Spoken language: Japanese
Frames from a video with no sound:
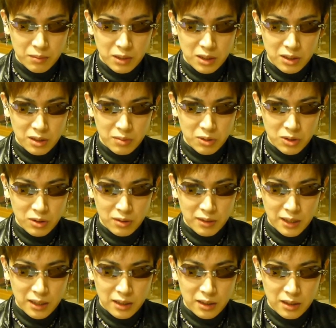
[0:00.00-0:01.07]
まあ、偽物で
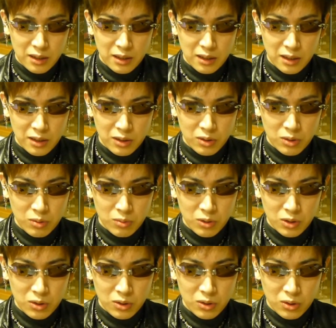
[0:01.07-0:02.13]
は、えー、本
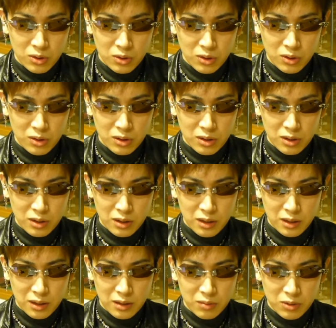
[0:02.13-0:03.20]
物と同等、
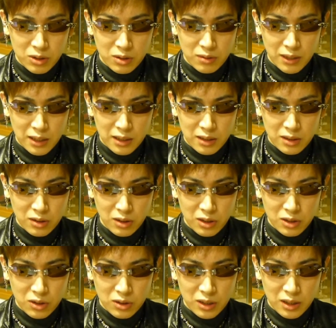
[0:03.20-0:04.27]
えー、もしくはそ
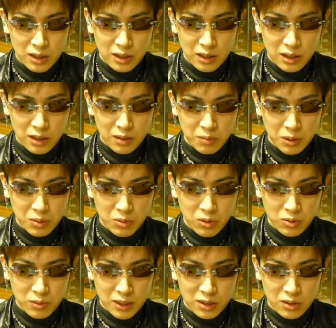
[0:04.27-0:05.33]
れ以上に、えー、
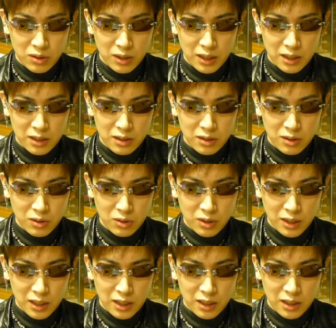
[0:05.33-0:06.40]
パフォーマンスを発揮する
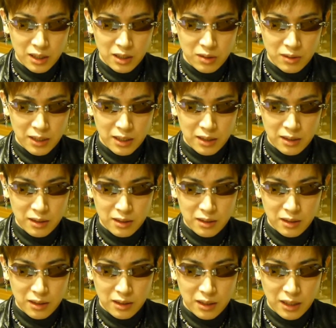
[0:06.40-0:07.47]
ことができないのは、
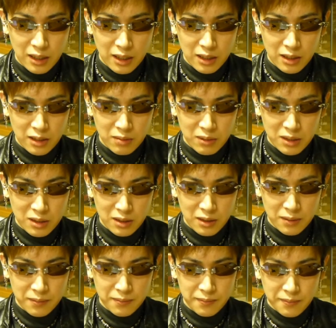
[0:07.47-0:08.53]
えー、断言できますし、